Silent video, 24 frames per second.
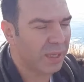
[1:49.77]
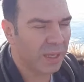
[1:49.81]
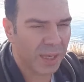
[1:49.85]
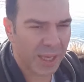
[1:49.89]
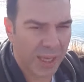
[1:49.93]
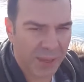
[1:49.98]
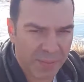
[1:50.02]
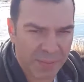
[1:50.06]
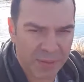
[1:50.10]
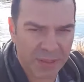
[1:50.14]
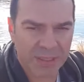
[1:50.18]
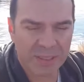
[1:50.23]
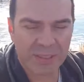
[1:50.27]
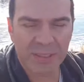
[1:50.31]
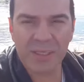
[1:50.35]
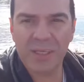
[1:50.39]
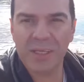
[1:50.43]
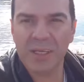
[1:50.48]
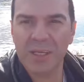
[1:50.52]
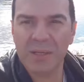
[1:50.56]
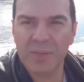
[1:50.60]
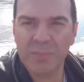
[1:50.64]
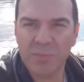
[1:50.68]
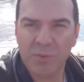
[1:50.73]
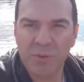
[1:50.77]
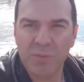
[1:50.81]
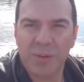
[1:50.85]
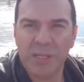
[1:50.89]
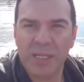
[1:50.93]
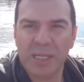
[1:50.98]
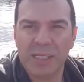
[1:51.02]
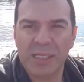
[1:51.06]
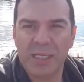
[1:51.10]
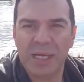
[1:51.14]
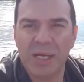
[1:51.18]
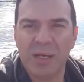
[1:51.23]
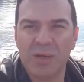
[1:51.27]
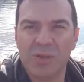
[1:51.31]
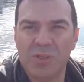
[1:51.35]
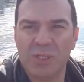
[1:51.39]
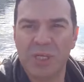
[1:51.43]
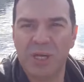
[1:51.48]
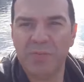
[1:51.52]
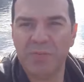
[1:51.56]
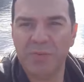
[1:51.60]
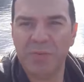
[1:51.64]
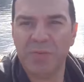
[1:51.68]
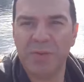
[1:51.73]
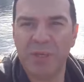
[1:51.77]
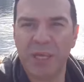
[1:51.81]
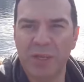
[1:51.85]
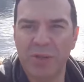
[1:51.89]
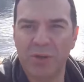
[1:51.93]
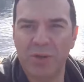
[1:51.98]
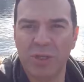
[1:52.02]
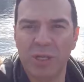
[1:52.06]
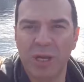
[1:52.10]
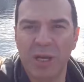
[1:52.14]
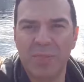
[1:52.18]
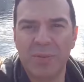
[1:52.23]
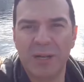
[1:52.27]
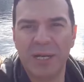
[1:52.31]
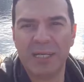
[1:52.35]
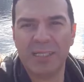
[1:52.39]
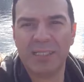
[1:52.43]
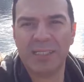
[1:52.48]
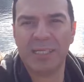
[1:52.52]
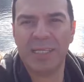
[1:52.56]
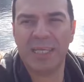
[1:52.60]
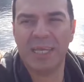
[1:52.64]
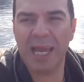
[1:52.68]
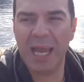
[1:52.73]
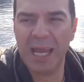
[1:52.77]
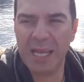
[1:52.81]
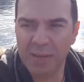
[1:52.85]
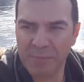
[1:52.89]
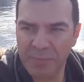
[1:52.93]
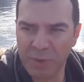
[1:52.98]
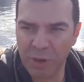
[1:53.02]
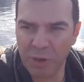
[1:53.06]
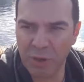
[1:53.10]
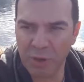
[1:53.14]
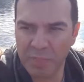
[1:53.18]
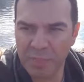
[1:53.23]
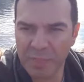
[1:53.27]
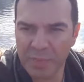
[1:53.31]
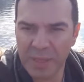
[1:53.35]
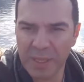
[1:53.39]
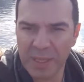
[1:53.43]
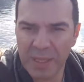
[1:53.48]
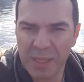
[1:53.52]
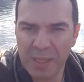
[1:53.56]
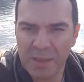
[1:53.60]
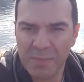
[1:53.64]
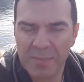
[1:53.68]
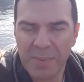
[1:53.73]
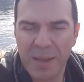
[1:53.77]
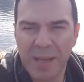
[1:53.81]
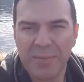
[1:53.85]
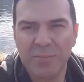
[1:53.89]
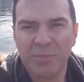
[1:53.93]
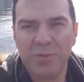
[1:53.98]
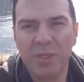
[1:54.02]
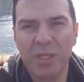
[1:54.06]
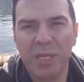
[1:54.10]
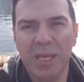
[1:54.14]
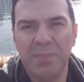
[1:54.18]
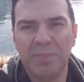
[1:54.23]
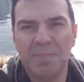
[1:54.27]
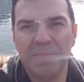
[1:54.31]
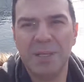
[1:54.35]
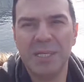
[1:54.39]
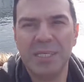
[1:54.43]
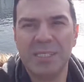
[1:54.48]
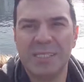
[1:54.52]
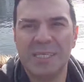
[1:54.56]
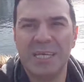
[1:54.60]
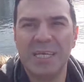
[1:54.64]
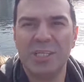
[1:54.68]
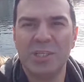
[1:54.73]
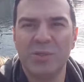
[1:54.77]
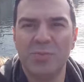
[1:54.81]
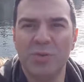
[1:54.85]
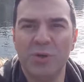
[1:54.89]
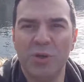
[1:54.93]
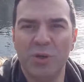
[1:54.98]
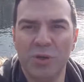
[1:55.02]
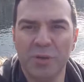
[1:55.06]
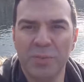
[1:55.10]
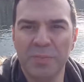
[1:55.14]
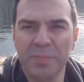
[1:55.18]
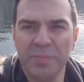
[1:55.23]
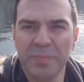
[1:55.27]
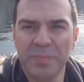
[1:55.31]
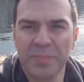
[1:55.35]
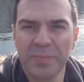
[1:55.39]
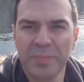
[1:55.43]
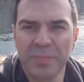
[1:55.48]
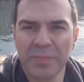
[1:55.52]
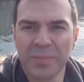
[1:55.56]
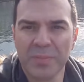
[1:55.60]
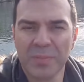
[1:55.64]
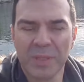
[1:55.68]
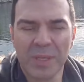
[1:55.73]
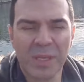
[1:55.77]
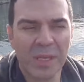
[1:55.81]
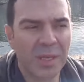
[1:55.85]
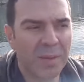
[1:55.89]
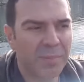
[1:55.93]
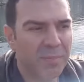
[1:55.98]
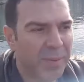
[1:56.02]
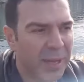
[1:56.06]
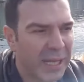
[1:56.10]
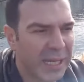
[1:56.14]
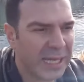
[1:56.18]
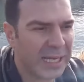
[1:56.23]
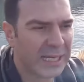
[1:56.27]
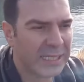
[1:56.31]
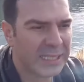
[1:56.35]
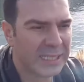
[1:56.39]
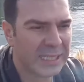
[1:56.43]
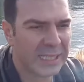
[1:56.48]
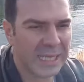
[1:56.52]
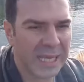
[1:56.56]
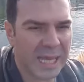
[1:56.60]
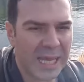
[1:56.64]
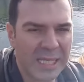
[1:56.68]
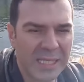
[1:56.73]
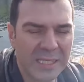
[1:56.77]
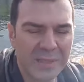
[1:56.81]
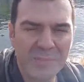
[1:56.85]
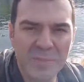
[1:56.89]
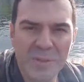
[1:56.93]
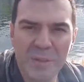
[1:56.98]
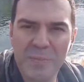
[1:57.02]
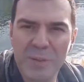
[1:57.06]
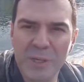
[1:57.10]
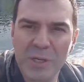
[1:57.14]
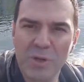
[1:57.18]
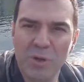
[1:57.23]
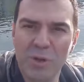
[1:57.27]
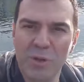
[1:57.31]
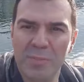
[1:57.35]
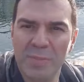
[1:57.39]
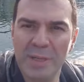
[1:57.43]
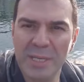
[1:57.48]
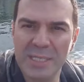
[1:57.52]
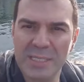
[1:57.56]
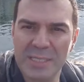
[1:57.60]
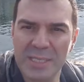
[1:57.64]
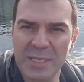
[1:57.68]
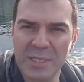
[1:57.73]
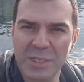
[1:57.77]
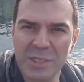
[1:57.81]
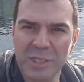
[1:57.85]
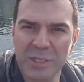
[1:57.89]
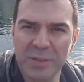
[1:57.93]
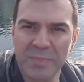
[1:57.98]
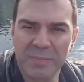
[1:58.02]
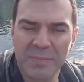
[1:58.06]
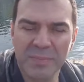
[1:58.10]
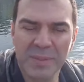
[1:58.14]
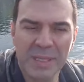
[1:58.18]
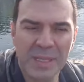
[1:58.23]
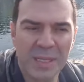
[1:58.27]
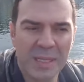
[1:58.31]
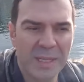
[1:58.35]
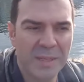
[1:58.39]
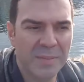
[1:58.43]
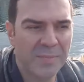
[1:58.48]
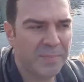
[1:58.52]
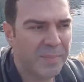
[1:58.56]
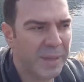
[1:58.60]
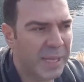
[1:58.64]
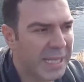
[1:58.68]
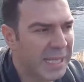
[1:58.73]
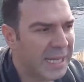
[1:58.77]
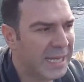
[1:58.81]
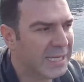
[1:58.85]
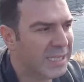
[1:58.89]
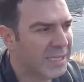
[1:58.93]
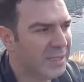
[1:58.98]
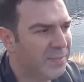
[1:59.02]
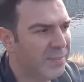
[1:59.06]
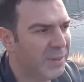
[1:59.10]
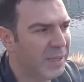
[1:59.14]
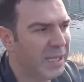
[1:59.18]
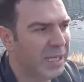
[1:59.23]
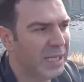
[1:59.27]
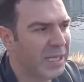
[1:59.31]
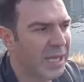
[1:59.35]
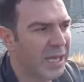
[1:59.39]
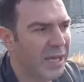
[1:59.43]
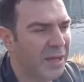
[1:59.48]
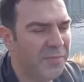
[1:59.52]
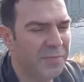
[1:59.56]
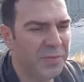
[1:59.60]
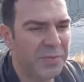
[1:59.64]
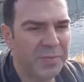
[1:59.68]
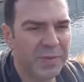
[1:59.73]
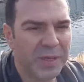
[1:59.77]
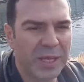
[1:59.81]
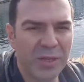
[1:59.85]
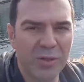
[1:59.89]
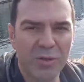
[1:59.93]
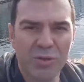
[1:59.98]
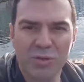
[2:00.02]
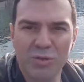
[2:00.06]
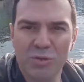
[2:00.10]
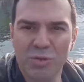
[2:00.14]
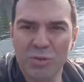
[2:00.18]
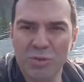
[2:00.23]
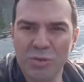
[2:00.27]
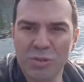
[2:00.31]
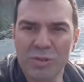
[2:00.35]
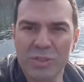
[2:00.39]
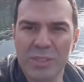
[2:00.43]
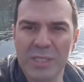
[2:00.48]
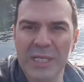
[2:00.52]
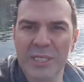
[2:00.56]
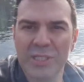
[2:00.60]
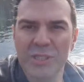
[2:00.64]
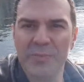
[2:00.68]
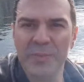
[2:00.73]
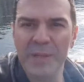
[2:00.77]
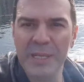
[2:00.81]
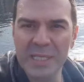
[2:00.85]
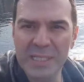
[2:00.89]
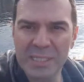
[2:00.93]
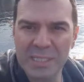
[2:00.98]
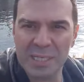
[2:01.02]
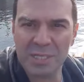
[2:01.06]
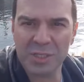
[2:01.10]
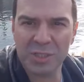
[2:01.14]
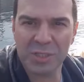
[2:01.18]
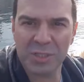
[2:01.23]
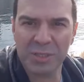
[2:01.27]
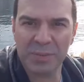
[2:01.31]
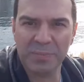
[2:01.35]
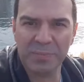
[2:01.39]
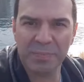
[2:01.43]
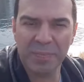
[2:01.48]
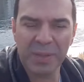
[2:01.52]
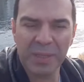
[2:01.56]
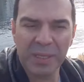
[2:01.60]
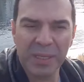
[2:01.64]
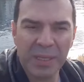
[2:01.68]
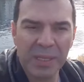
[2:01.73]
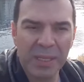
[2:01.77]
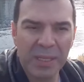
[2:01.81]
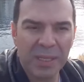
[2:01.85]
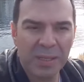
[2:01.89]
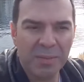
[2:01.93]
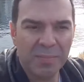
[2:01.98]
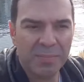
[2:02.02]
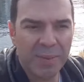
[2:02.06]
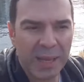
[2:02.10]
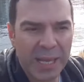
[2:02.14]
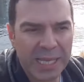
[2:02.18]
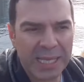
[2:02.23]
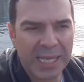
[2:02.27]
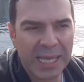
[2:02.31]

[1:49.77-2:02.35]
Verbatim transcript: evet bu bana daha önce hafif geliyordu ama artık gelmiyor. Ben bunu yapmayı seçmiyorum. Ben artık kendimle bir olmayı seçtim. Ben artık bana ne hafif geliyorsa onu seçmeyi seçtim. Ben